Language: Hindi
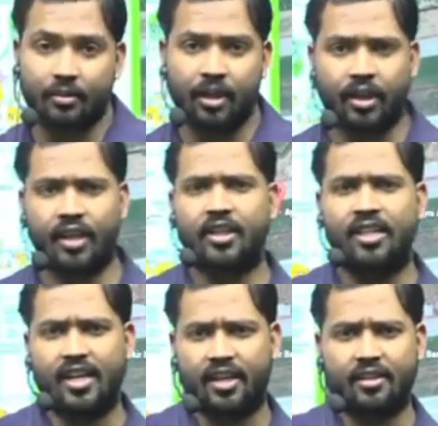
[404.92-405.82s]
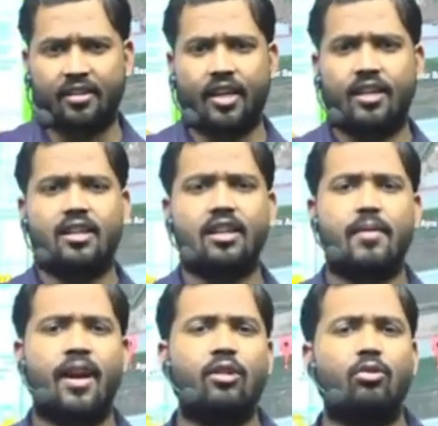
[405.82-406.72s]
से भी अटैक किया जा सकता है इसलिए
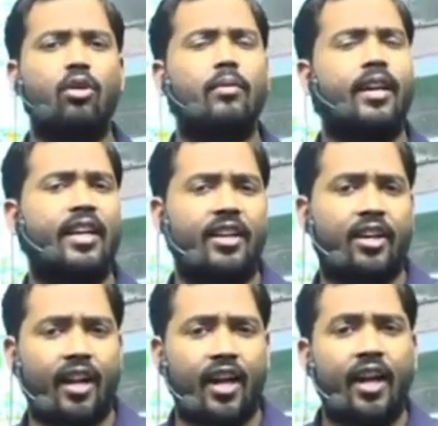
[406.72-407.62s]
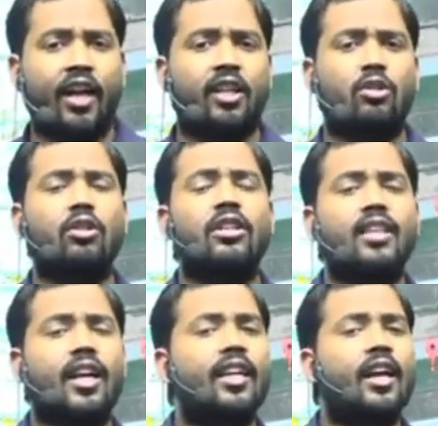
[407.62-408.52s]
भारत को रेडी रहना है क्योंकि
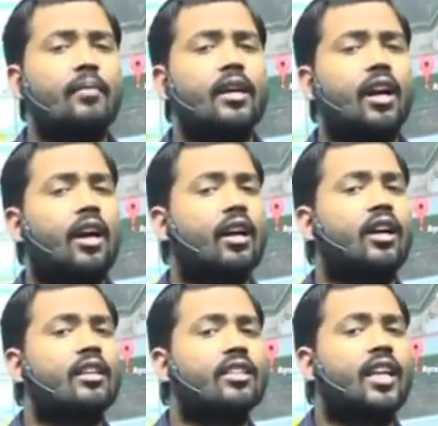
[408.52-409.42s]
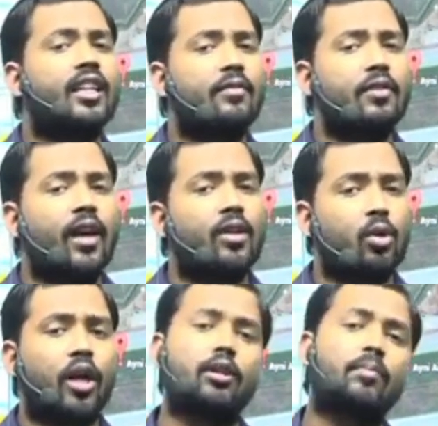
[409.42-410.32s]
चाइना में अगर ज़्यादा विवाद
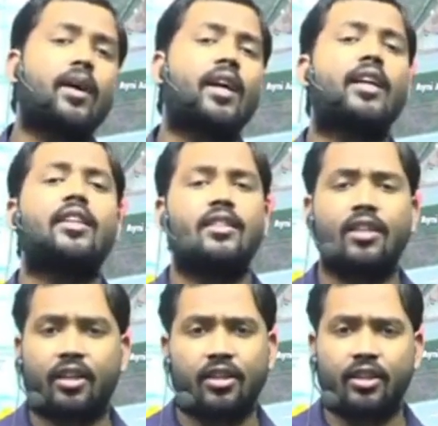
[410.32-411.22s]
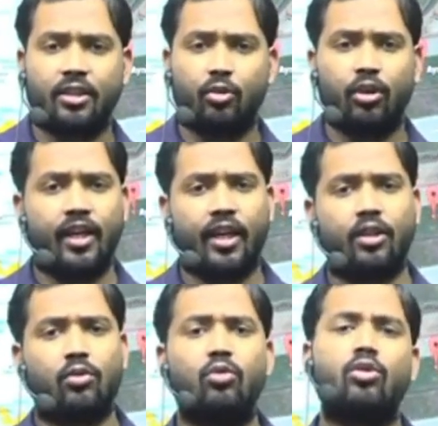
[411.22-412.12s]
होगा तो पक्का किसी ना किसी से उलझेगा
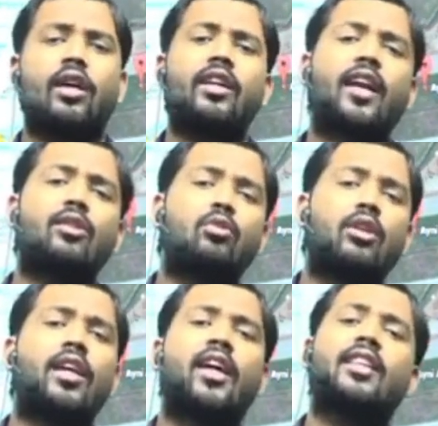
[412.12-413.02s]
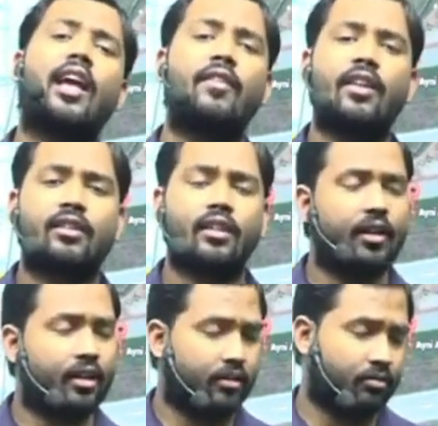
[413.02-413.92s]
तो उधर या तो उलझेगा ताइवान
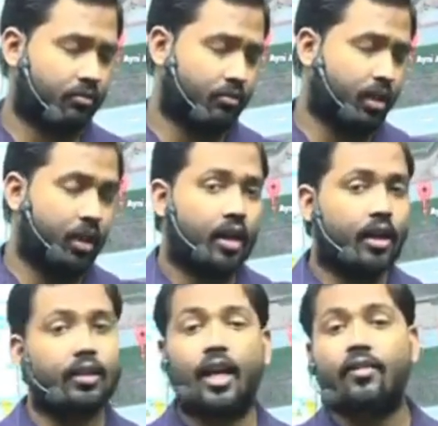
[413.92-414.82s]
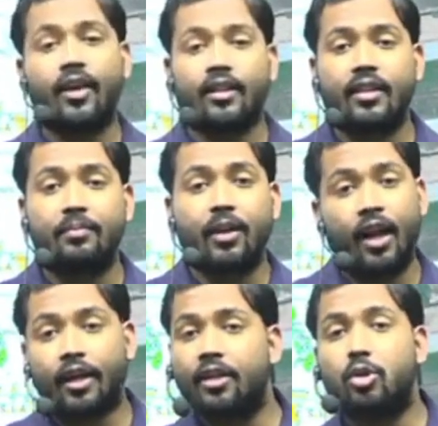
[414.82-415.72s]
ताइवान से
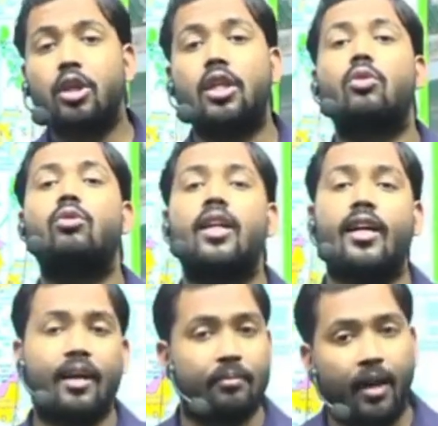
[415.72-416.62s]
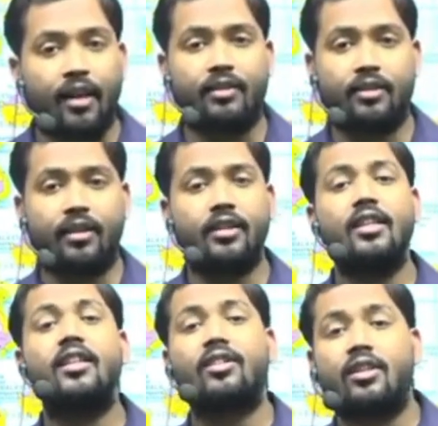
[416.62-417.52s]
नहीं तो इधर उलझेगा भारत से
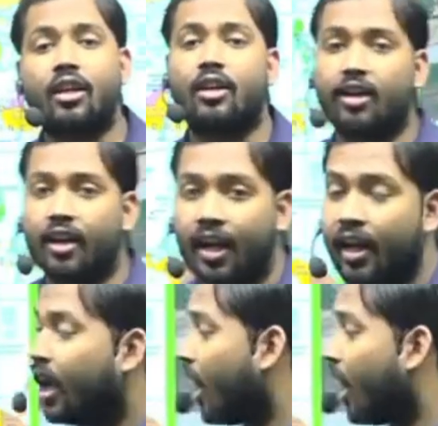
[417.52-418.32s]
इसलिए सतर्क रहना है